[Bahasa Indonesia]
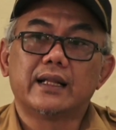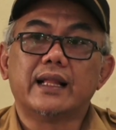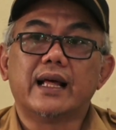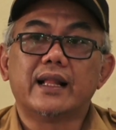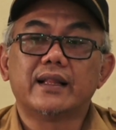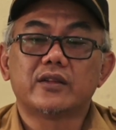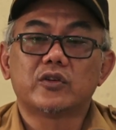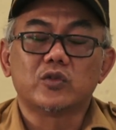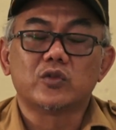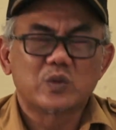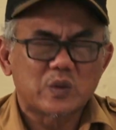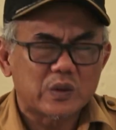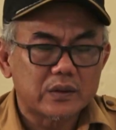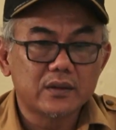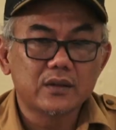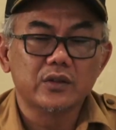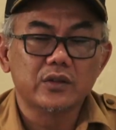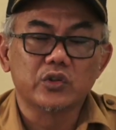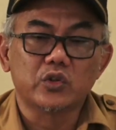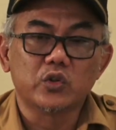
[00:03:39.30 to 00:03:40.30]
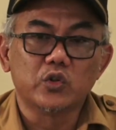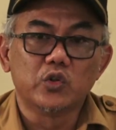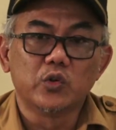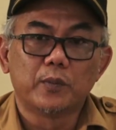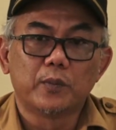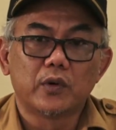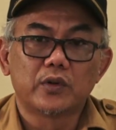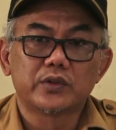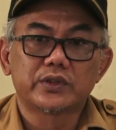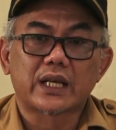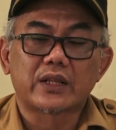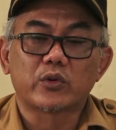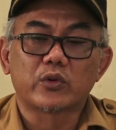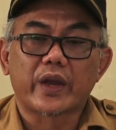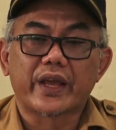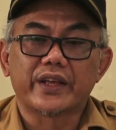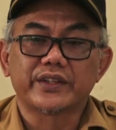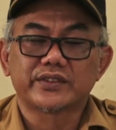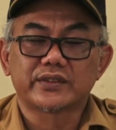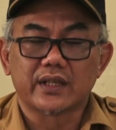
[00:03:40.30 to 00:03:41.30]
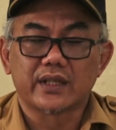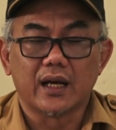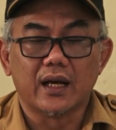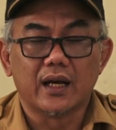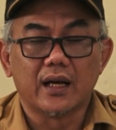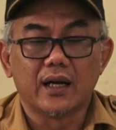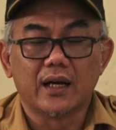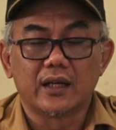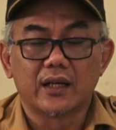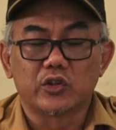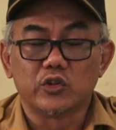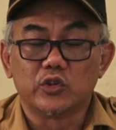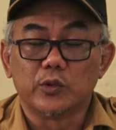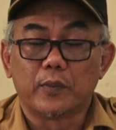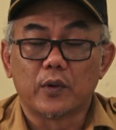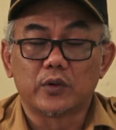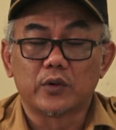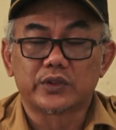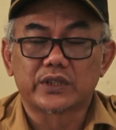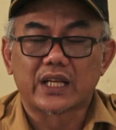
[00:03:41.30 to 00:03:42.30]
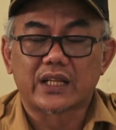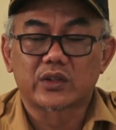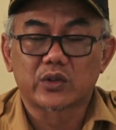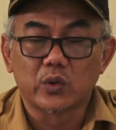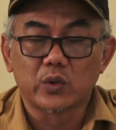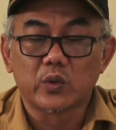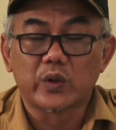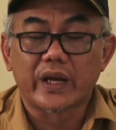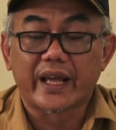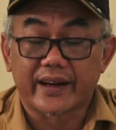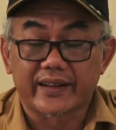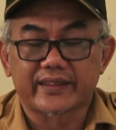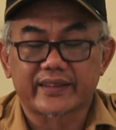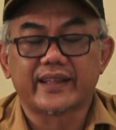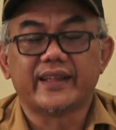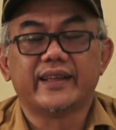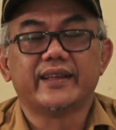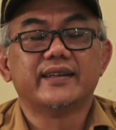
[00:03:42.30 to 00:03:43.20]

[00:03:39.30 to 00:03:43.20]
dan 71 S, eh, 71 RT.